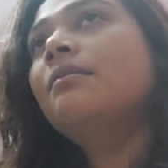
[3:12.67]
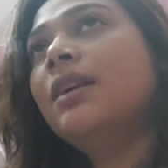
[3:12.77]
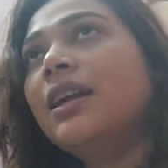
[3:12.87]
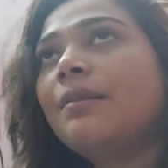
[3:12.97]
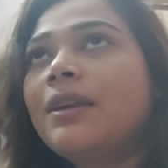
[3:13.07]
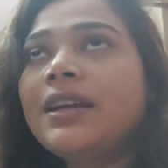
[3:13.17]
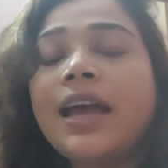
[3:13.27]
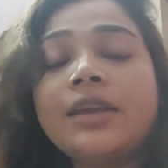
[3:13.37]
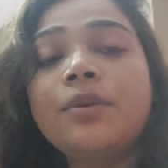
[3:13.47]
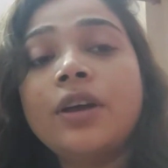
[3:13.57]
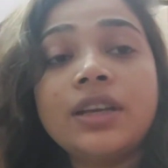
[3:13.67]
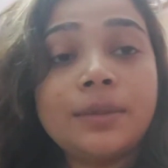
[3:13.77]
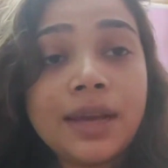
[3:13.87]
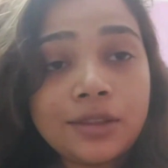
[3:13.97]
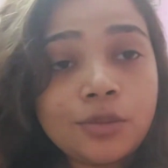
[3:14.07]
বাট আমার টাইম হয়নি
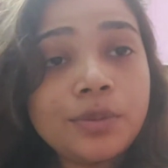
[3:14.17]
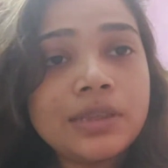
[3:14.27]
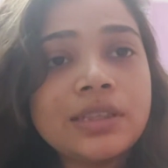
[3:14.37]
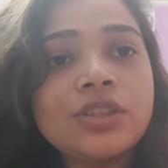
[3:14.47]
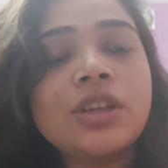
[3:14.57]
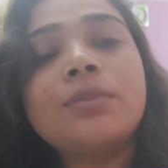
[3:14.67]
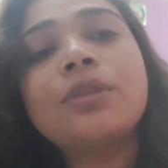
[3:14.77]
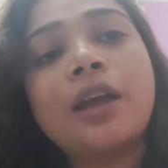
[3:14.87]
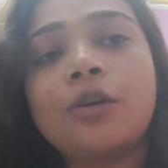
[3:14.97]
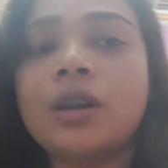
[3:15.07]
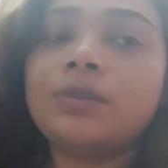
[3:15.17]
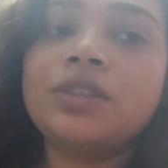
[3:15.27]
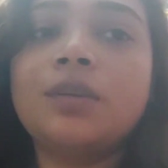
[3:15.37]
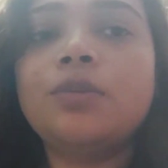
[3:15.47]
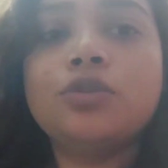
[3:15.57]
আমি এত বিজি ছিলাম তো এখন আমি
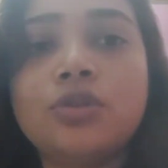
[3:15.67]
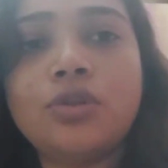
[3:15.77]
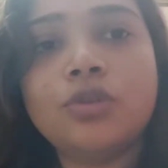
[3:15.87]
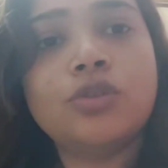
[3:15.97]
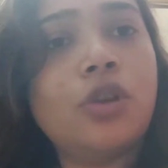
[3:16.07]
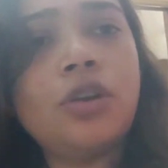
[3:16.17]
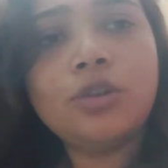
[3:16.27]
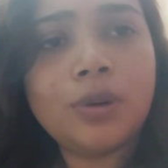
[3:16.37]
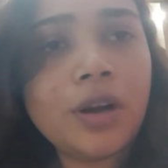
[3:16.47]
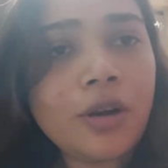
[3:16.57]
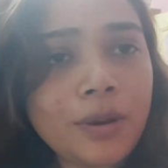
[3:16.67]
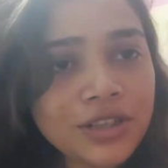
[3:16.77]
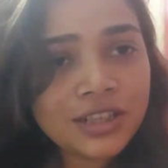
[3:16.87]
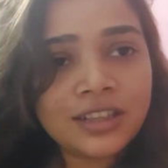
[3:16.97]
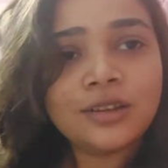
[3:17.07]
যাব তো চলো তোমরাও
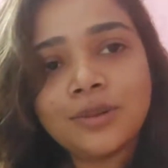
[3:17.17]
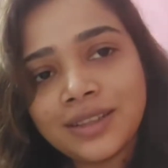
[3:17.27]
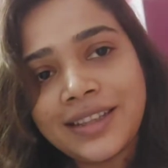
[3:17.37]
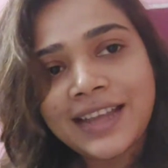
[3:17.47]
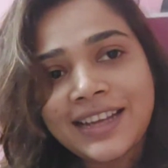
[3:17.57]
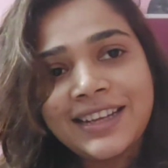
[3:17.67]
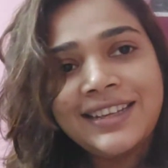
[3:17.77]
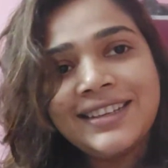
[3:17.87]
আমার সাথে তোমাদের দেখাই